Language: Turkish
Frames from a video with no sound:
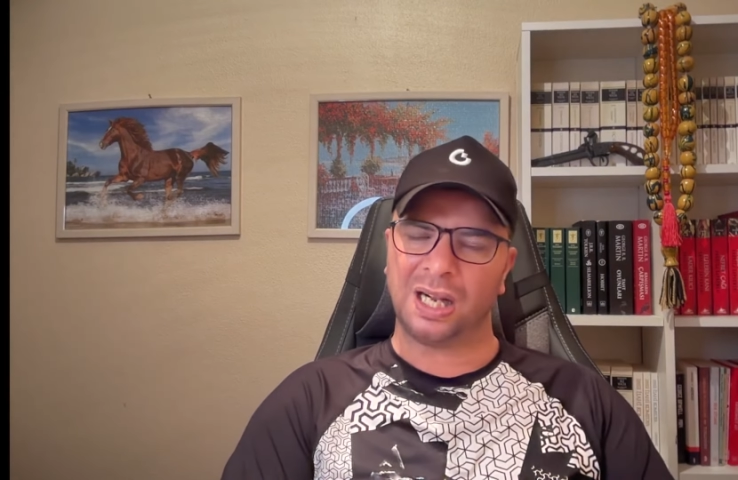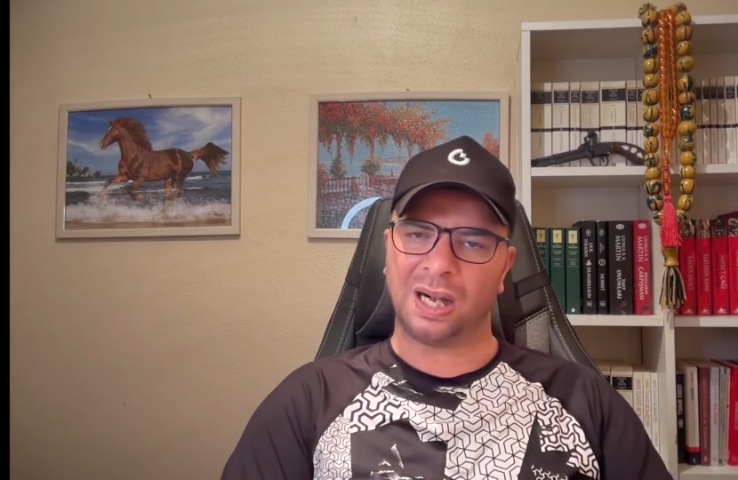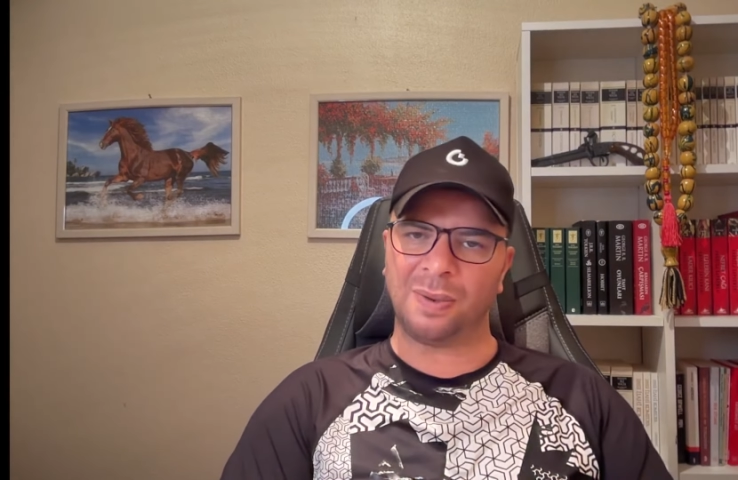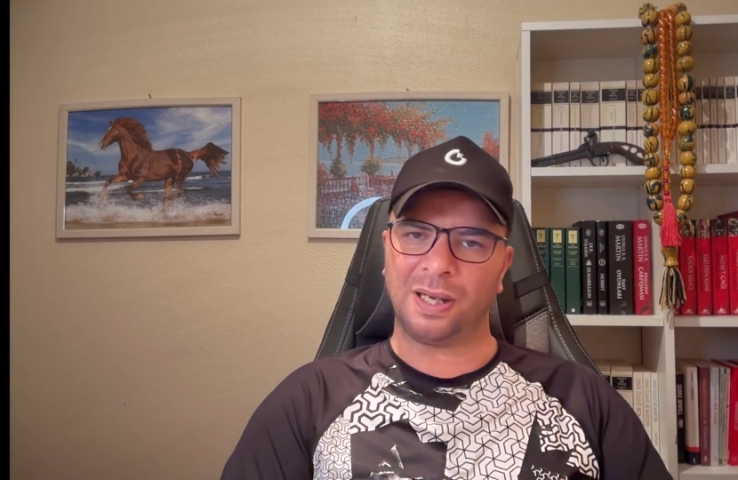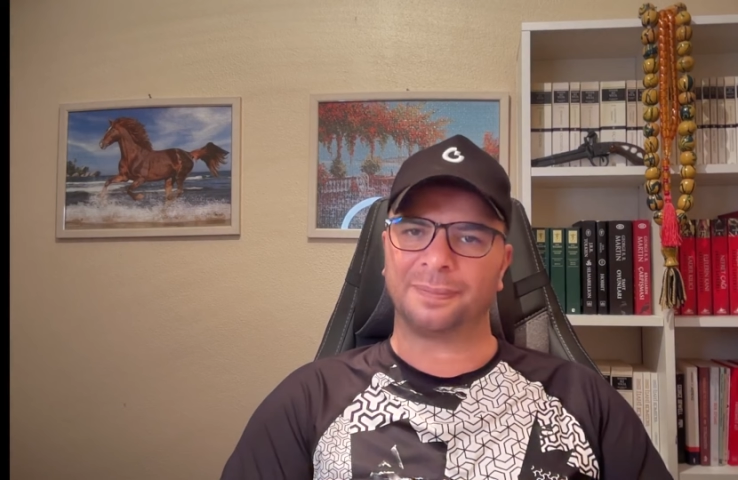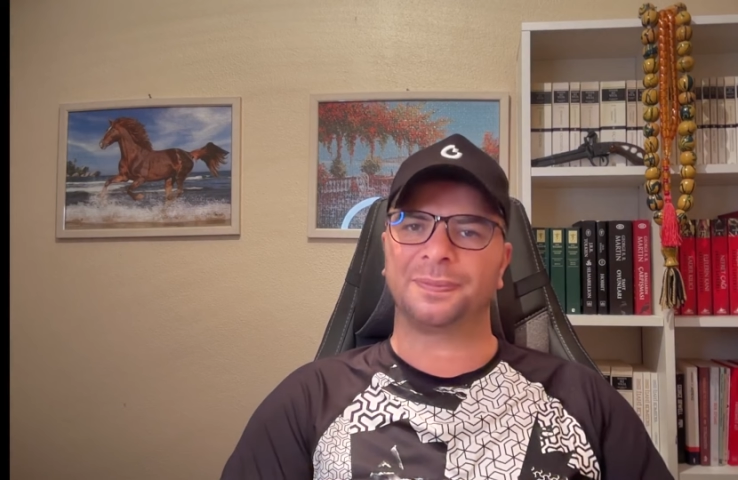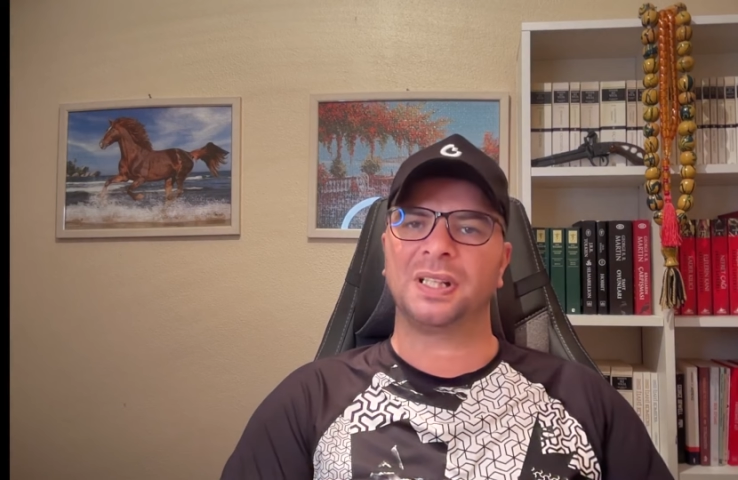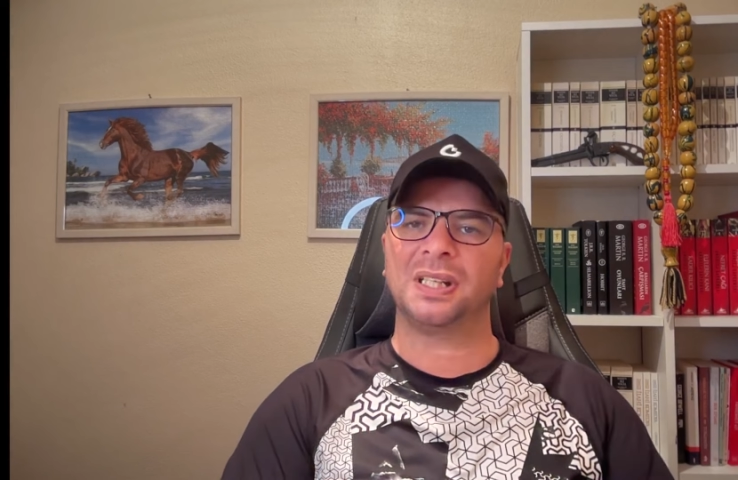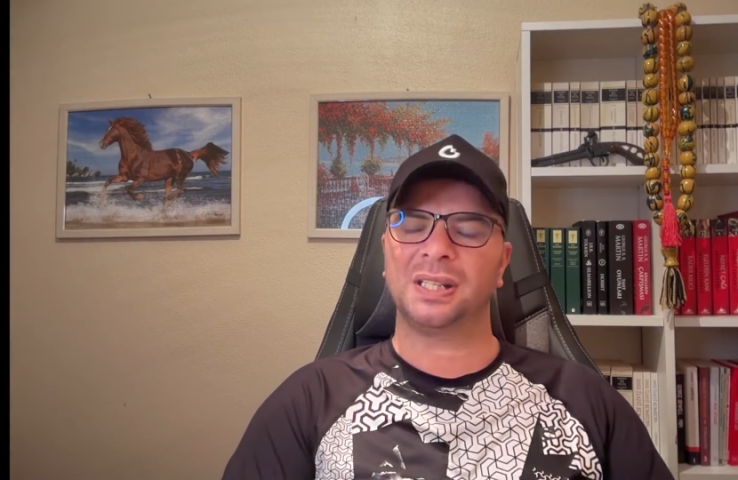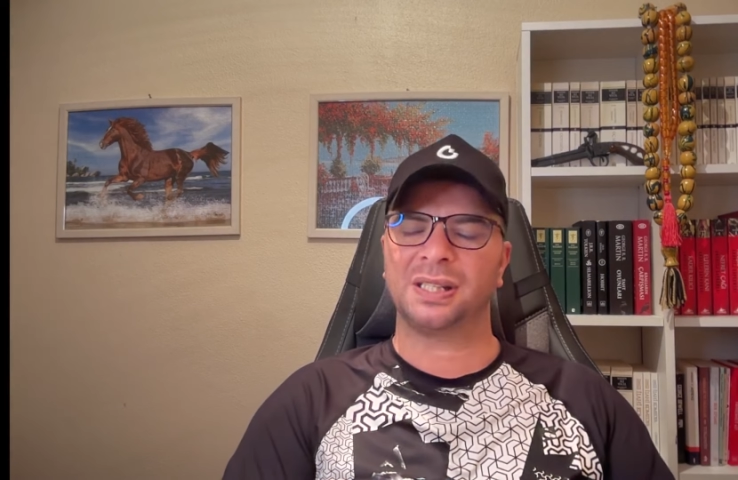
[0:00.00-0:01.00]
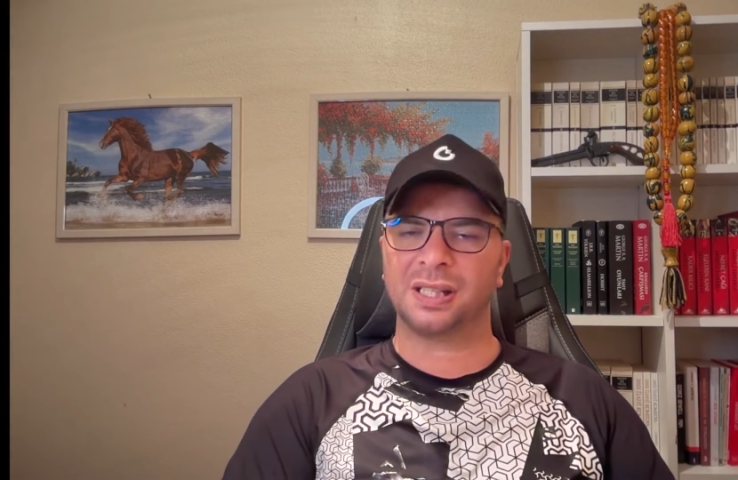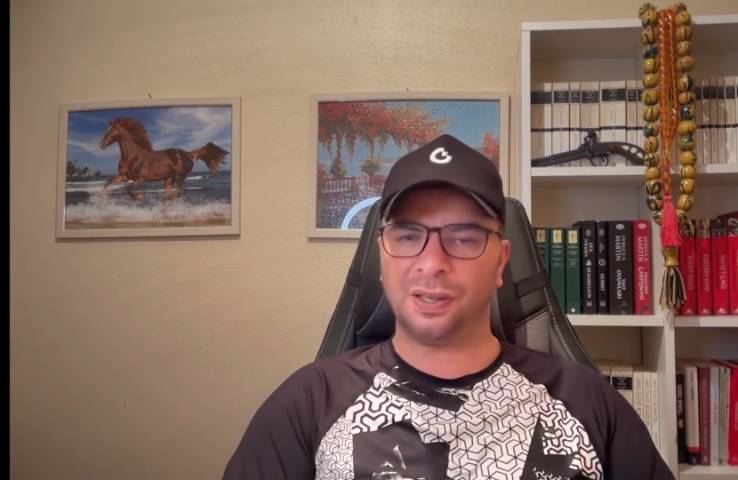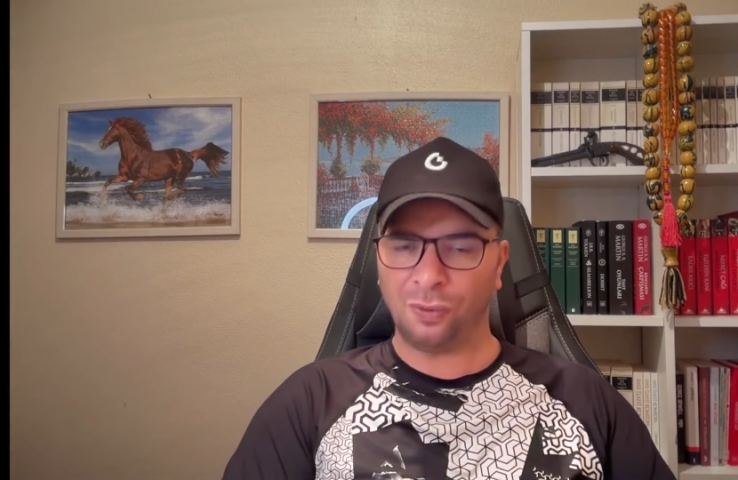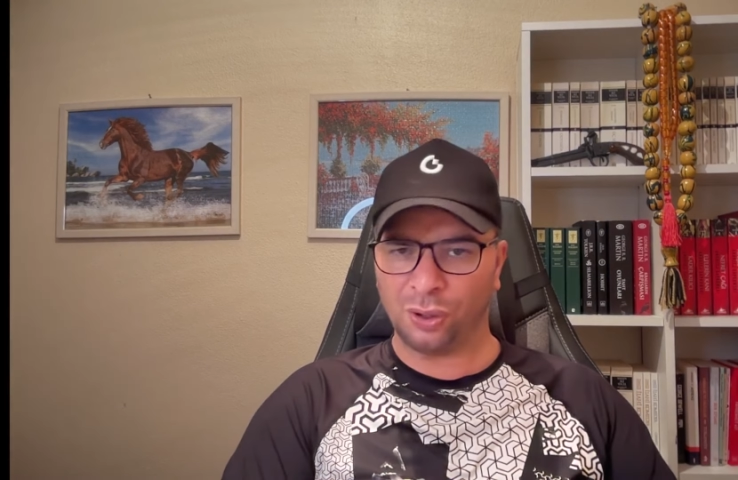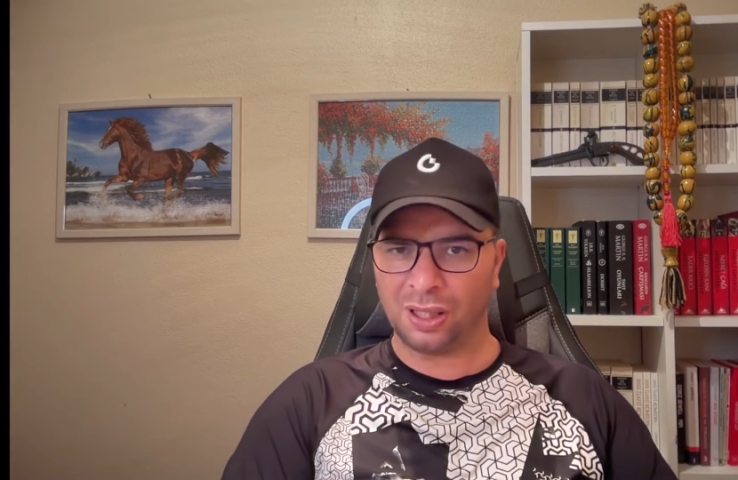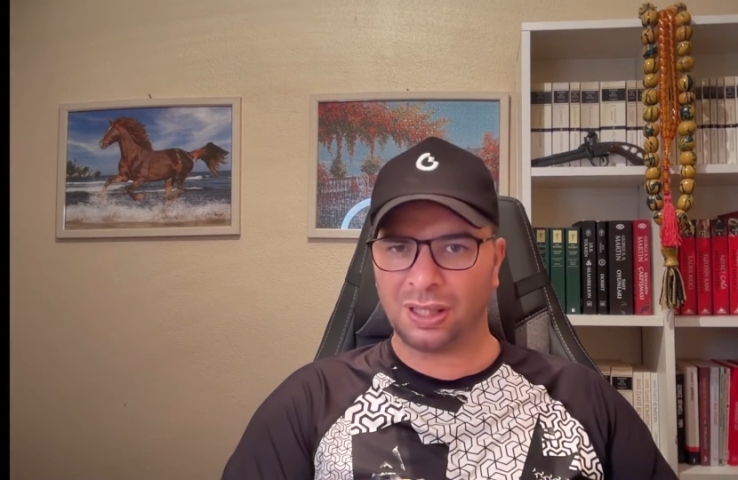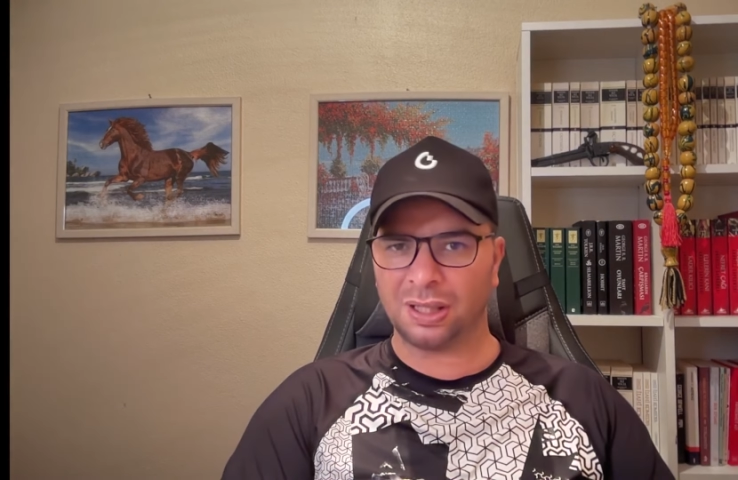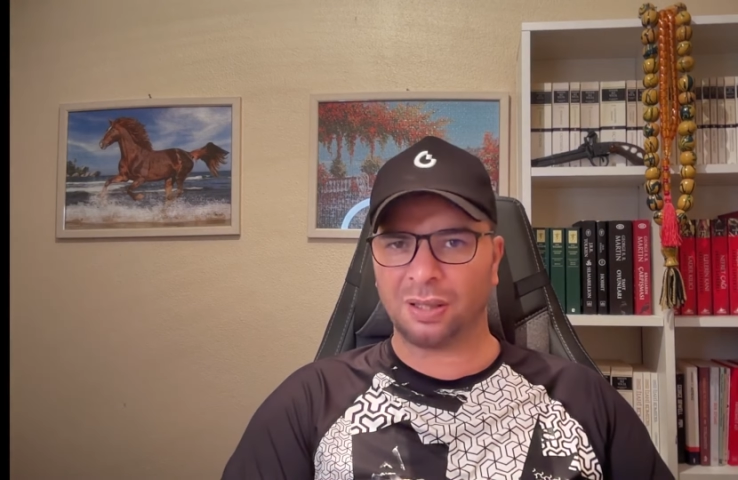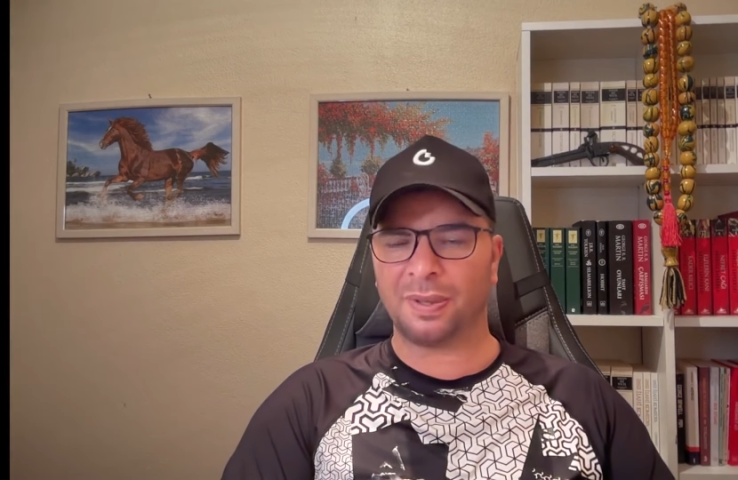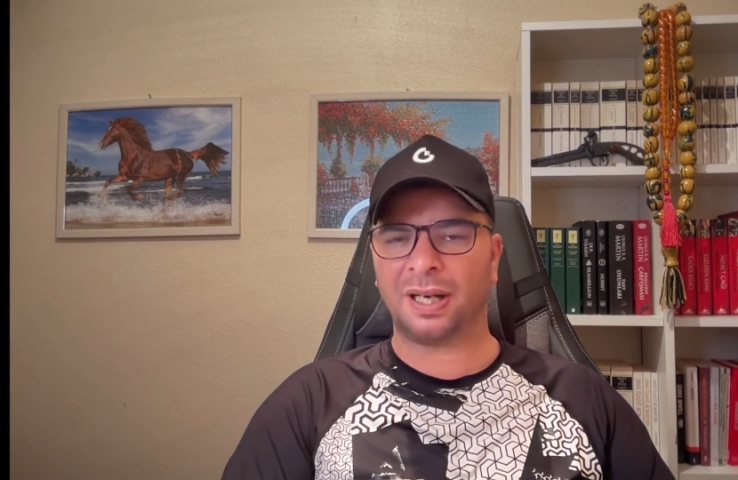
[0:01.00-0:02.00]
Ama ETF
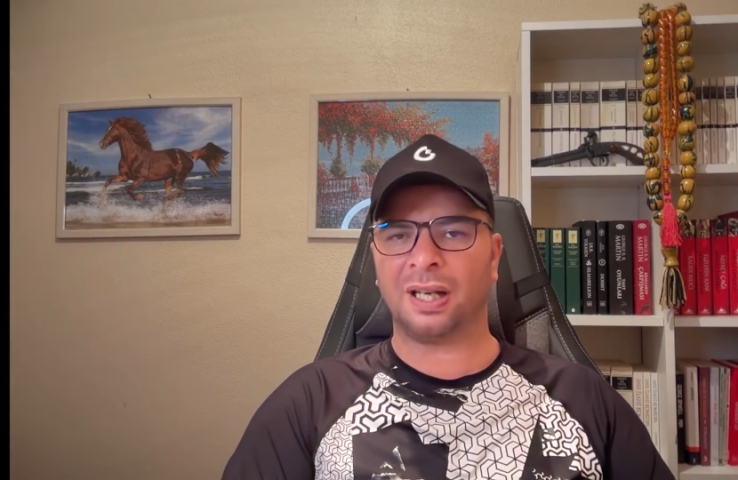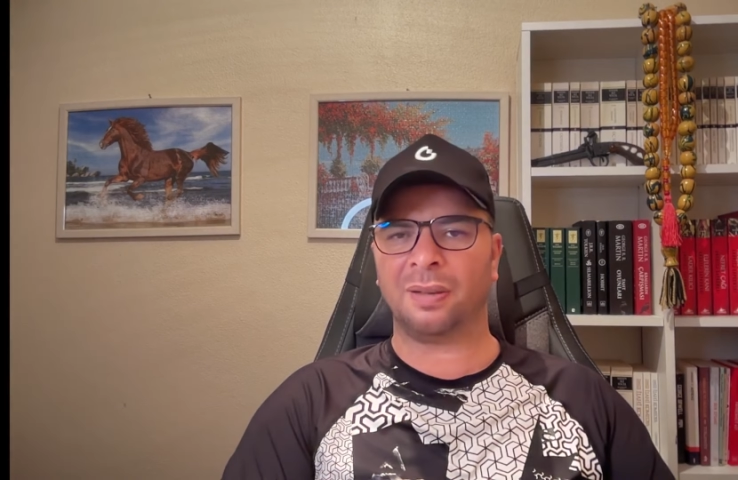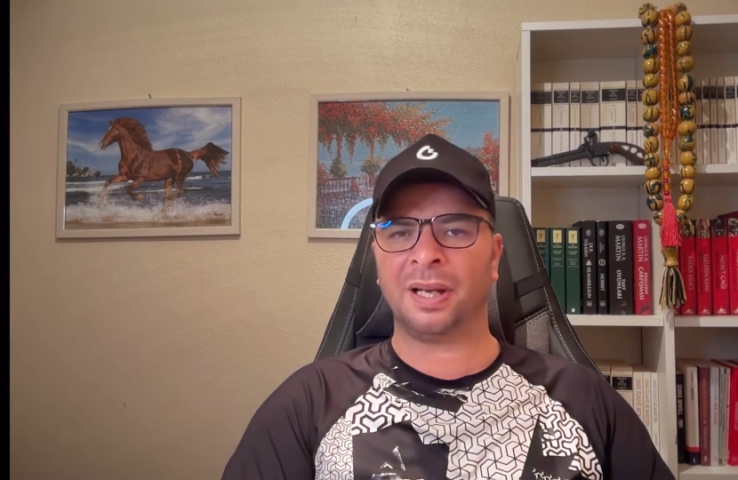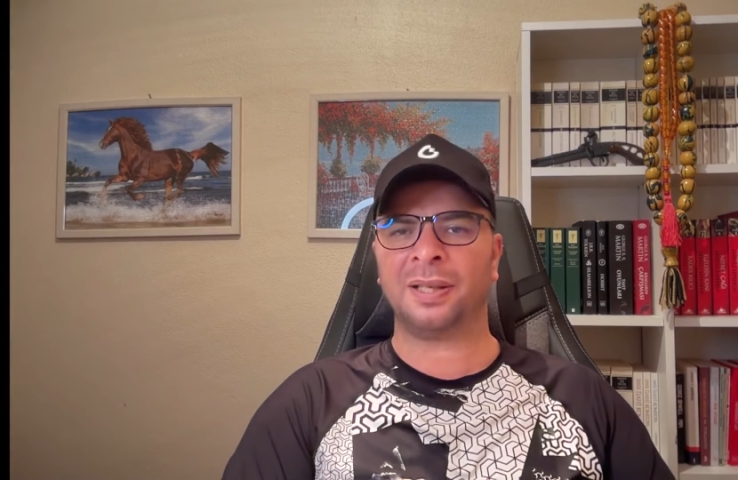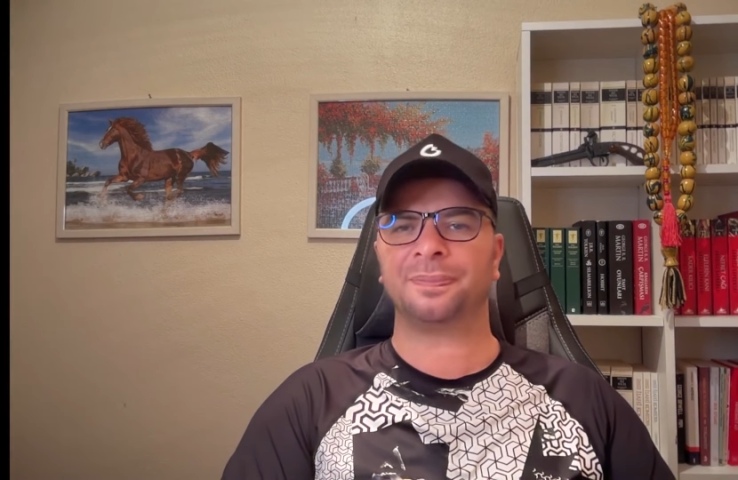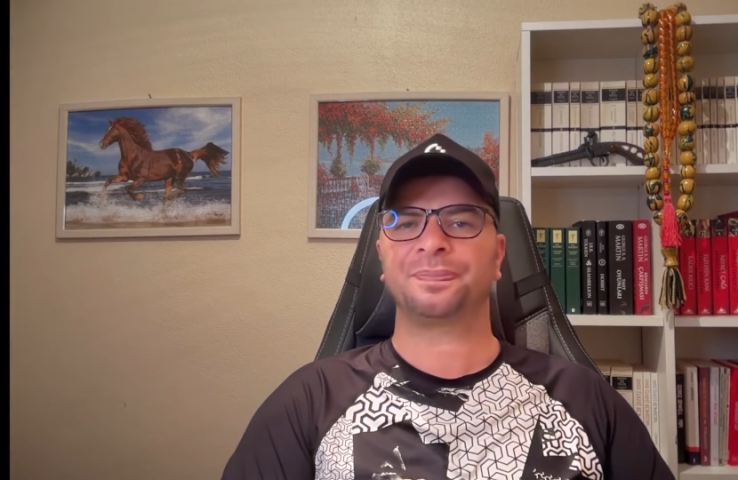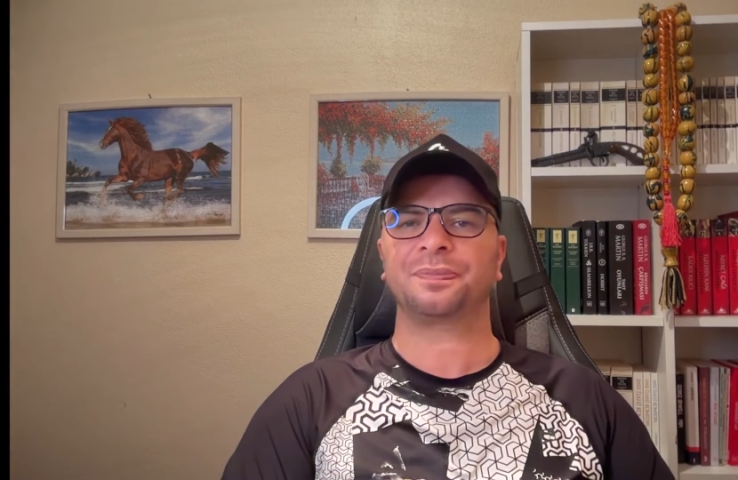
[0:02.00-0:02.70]
olayıyla beraber